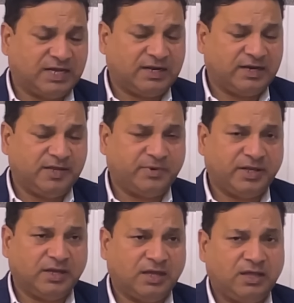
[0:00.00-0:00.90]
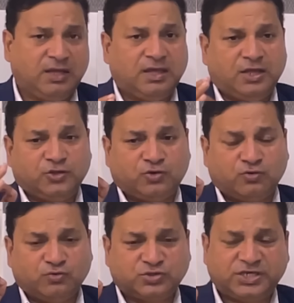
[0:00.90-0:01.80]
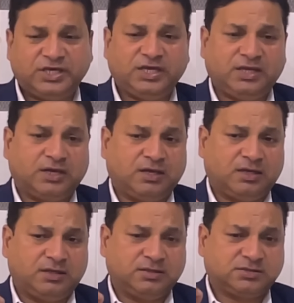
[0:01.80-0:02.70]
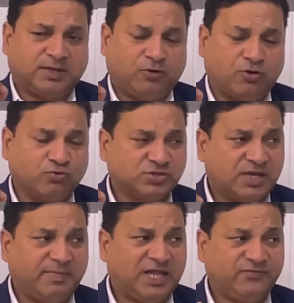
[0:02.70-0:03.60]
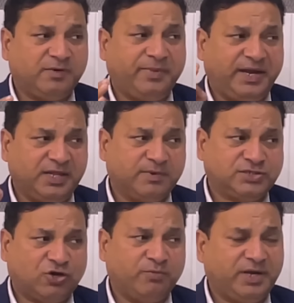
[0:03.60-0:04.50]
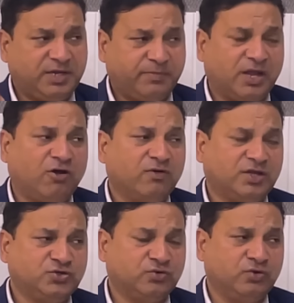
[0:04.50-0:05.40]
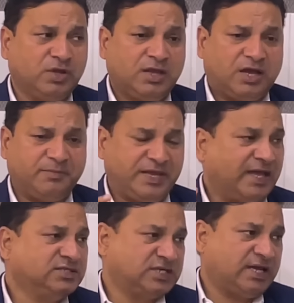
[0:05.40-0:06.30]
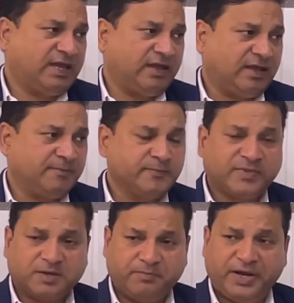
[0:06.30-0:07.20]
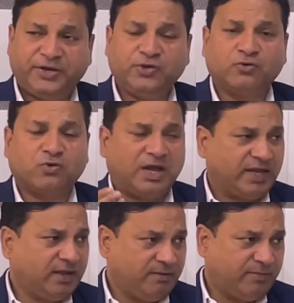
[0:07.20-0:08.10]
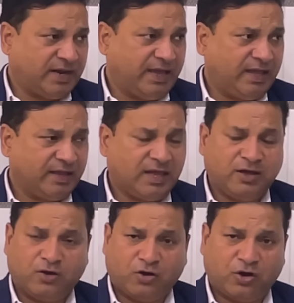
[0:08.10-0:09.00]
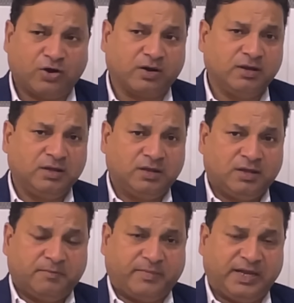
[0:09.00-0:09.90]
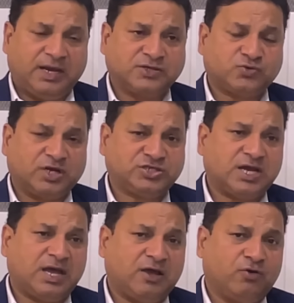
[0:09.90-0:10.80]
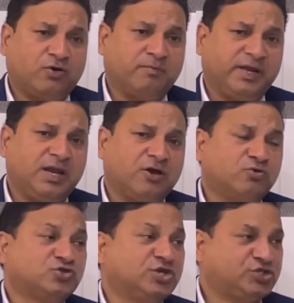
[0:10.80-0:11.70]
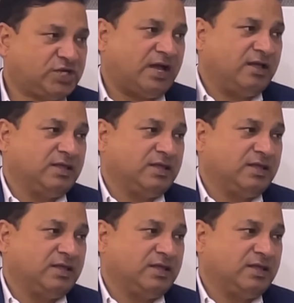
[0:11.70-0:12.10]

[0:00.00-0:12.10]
जाना नहीं पड़ेगा तो उसी और उसके बाद फिर बेटी बचाओ बेटी पढ़ाओ का जो अभियान चलाया गया बेटियों को आगे बढ़ाया गया और महिला सुरक्षा और महिला को शिक्षा